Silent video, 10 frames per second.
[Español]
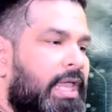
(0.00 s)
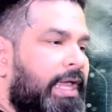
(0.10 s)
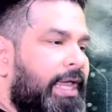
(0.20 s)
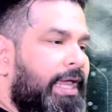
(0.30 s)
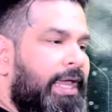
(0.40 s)

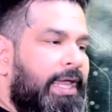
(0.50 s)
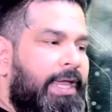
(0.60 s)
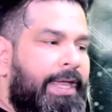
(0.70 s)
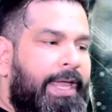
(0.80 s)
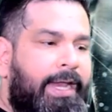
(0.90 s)

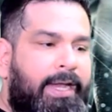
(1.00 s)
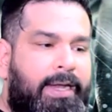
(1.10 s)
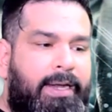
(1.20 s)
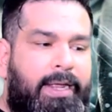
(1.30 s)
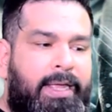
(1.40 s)
eh,
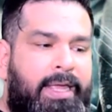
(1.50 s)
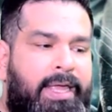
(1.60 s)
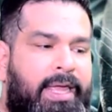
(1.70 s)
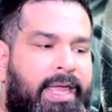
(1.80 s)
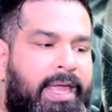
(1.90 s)

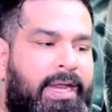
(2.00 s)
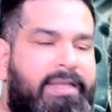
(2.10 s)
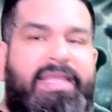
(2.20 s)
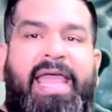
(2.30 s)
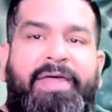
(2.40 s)

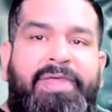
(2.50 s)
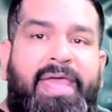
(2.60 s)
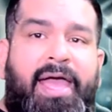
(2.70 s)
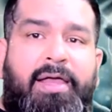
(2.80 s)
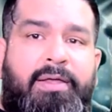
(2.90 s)
el, día a
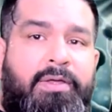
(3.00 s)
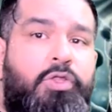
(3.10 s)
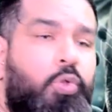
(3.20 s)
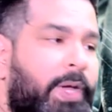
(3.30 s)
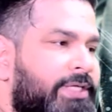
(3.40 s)
día
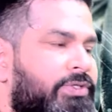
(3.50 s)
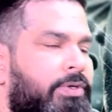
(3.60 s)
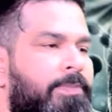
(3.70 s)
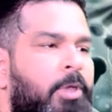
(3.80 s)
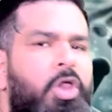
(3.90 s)

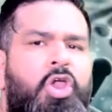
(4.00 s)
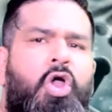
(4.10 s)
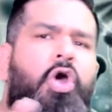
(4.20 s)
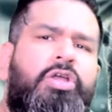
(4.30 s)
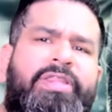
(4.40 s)
nuestro.
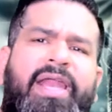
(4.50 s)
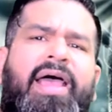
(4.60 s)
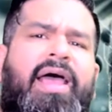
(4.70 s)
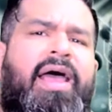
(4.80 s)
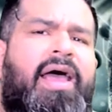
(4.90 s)

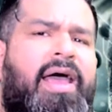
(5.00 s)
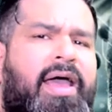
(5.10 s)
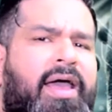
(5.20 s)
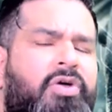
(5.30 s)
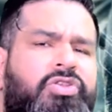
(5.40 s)

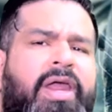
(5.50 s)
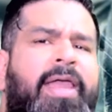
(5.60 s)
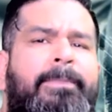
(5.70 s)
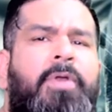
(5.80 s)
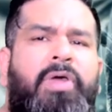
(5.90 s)
otro
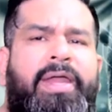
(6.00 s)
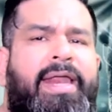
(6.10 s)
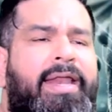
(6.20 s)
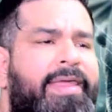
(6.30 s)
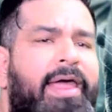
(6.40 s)
ejemplo de
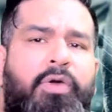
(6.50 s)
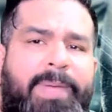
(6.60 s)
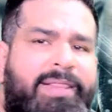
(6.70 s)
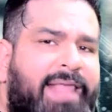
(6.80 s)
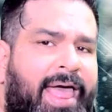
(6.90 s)
realidad
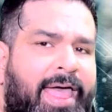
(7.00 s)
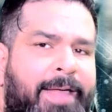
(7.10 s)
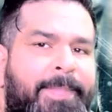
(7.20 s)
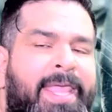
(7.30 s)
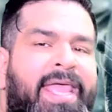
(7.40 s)

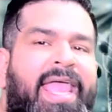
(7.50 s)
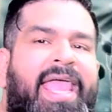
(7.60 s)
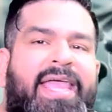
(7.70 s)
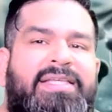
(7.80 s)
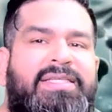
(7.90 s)
aumentada
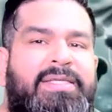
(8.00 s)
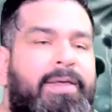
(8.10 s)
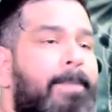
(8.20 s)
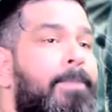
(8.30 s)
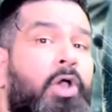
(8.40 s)
es
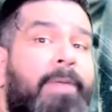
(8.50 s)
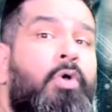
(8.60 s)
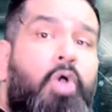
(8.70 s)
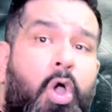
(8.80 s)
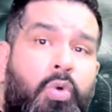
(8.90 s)

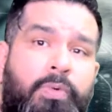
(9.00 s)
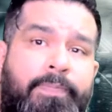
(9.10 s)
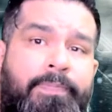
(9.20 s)
Pokémon Go.